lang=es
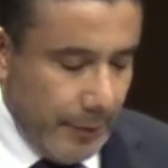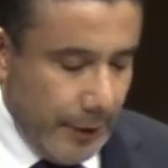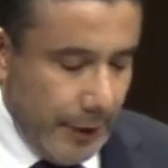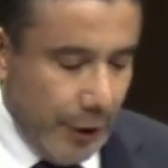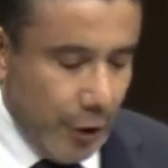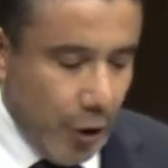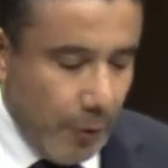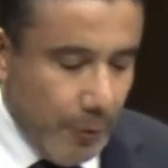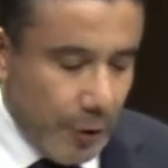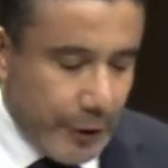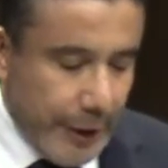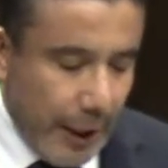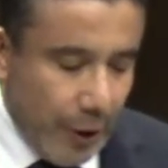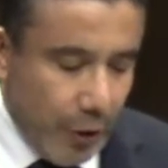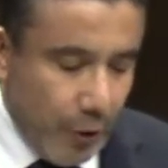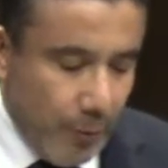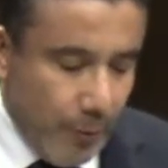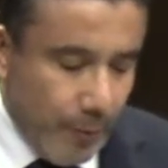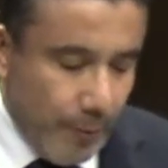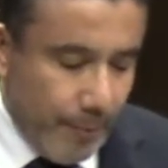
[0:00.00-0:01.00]
y cómo está
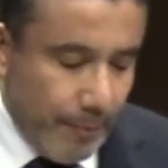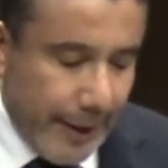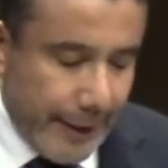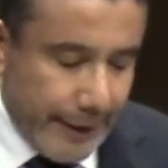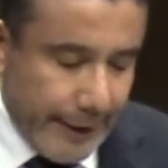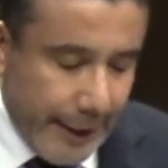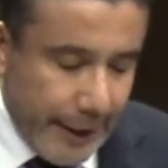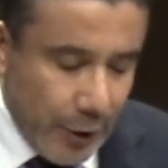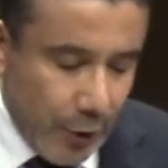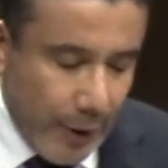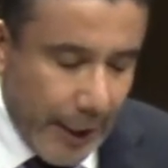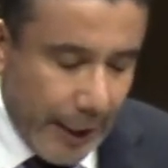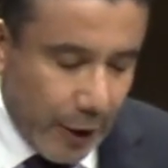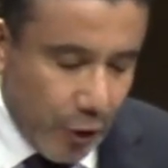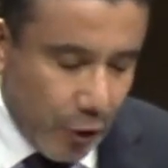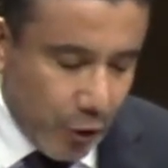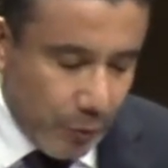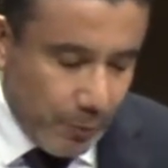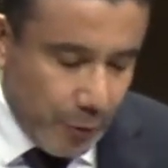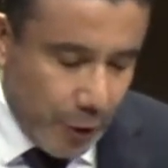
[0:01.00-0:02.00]
combatiendo la
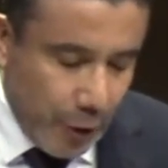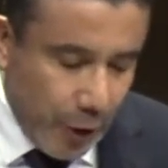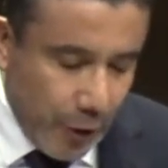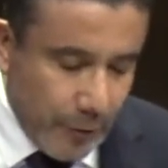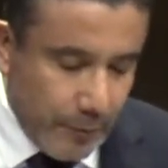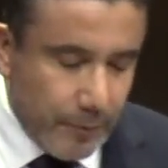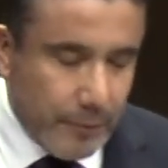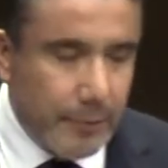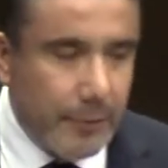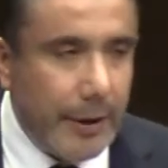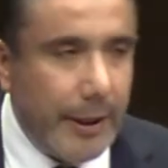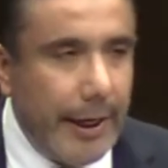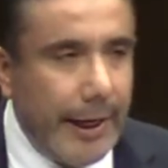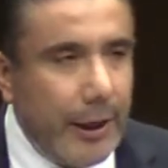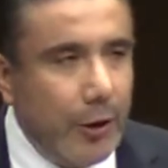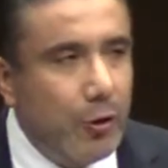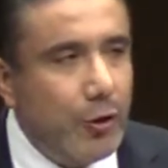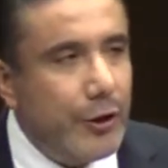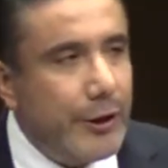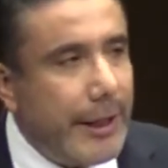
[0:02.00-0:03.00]
corrupción
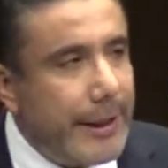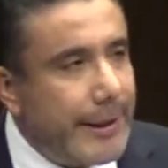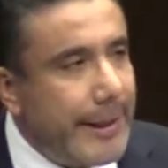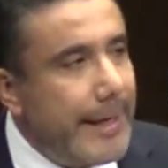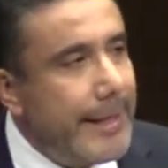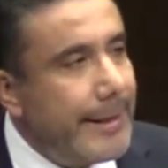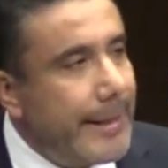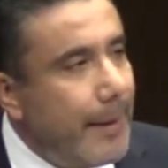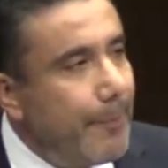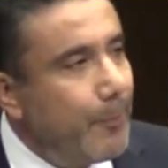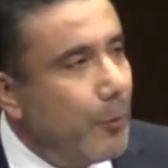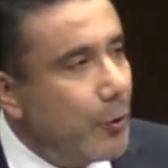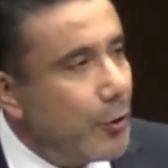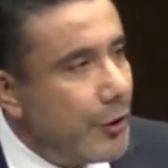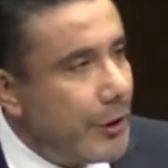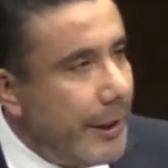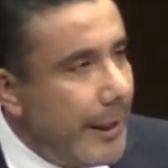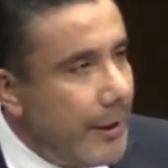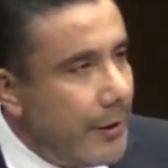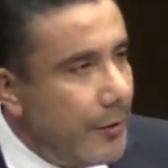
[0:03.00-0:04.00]
en un
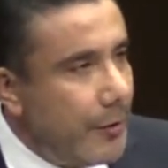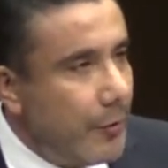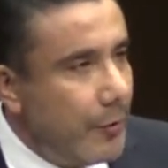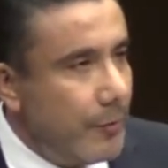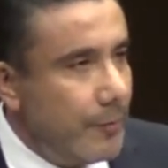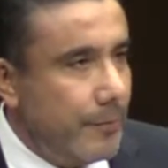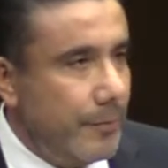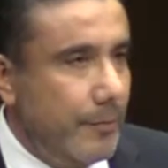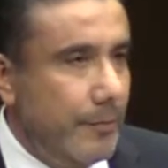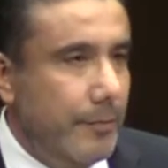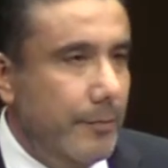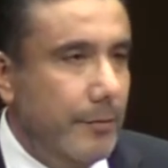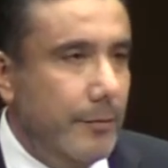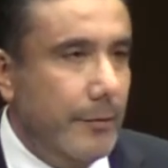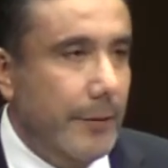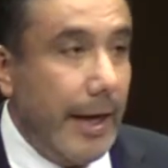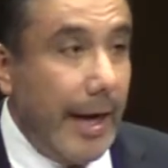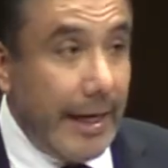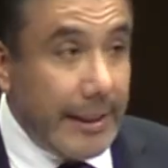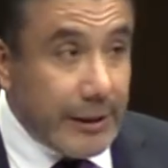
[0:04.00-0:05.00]
70%
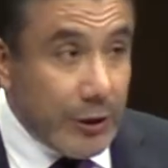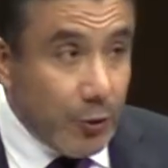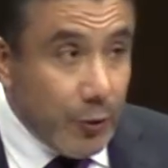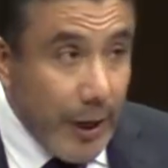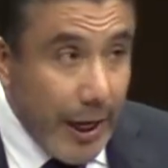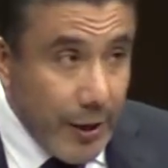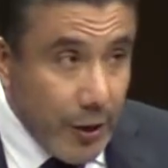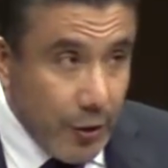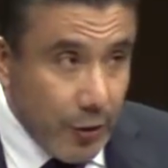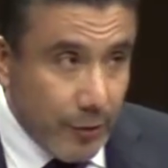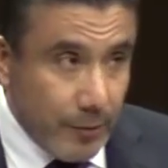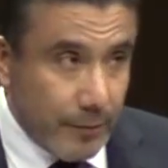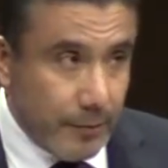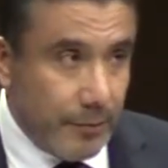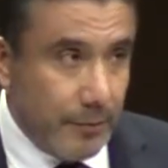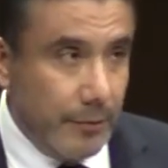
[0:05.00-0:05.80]
hace un año,